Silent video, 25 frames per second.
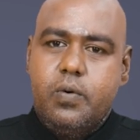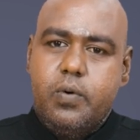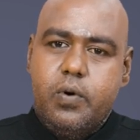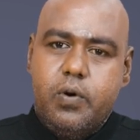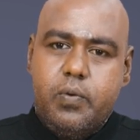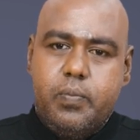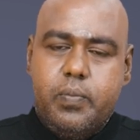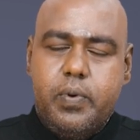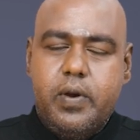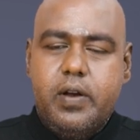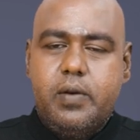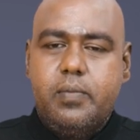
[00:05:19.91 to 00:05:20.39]

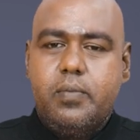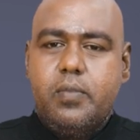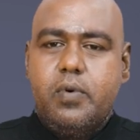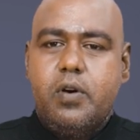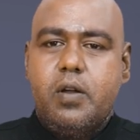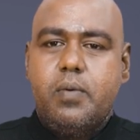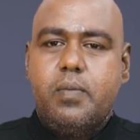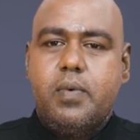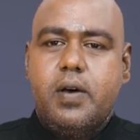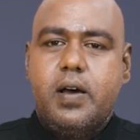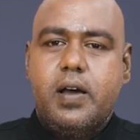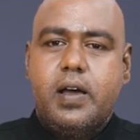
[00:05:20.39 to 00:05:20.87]
ஒரு பெண்
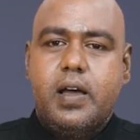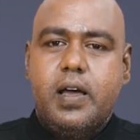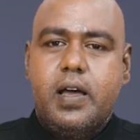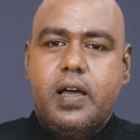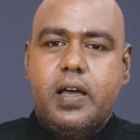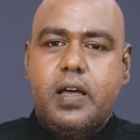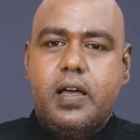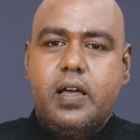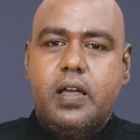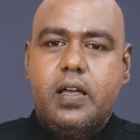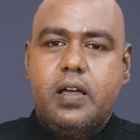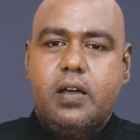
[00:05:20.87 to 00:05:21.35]
மூலமாக
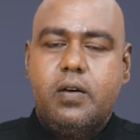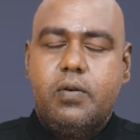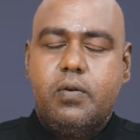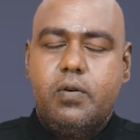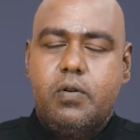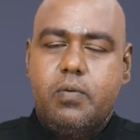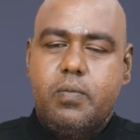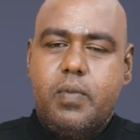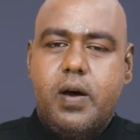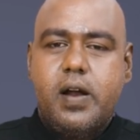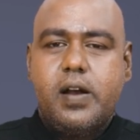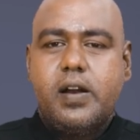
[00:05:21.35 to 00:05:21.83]

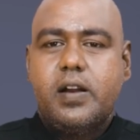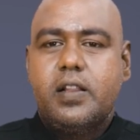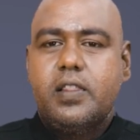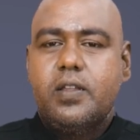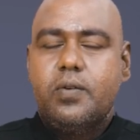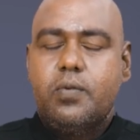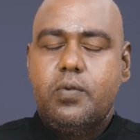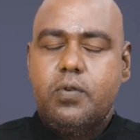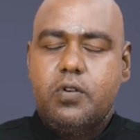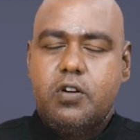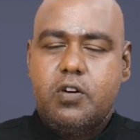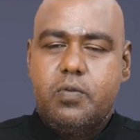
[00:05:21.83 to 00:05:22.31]
ஒரு மாற்றத்தை
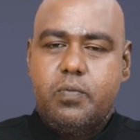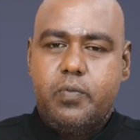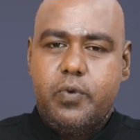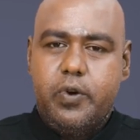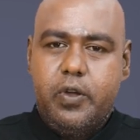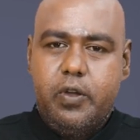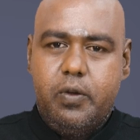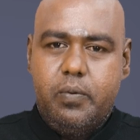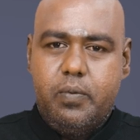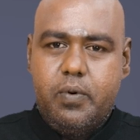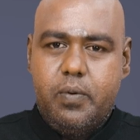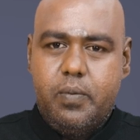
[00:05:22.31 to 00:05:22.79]
கொடுக்க
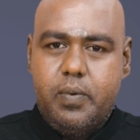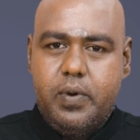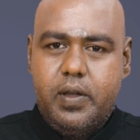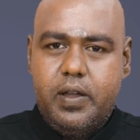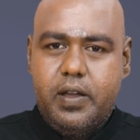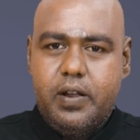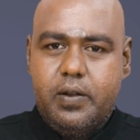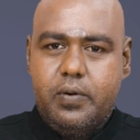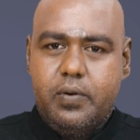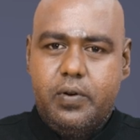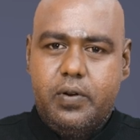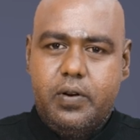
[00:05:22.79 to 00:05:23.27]
முடியும்
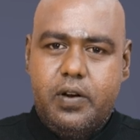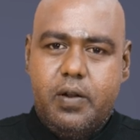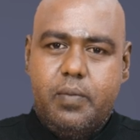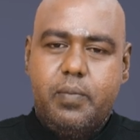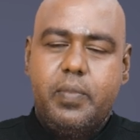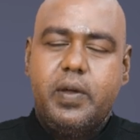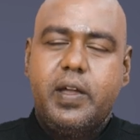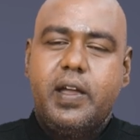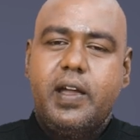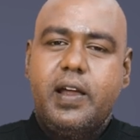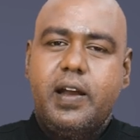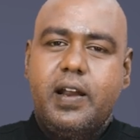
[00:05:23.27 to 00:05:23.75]
அப்படிங்கிற ஒரு
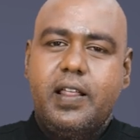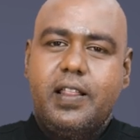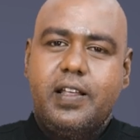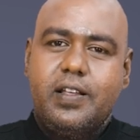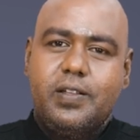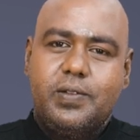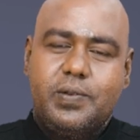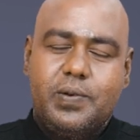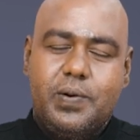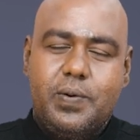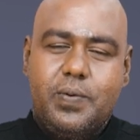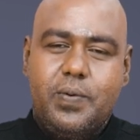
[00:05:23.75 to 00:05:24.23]
நம்பிக்கையில்
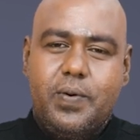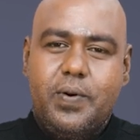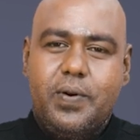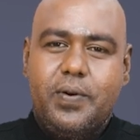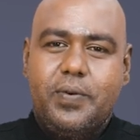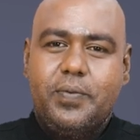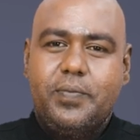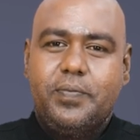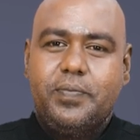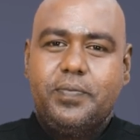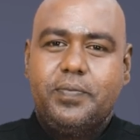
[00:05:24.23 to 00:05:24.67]
தான் சொல்லுவோம்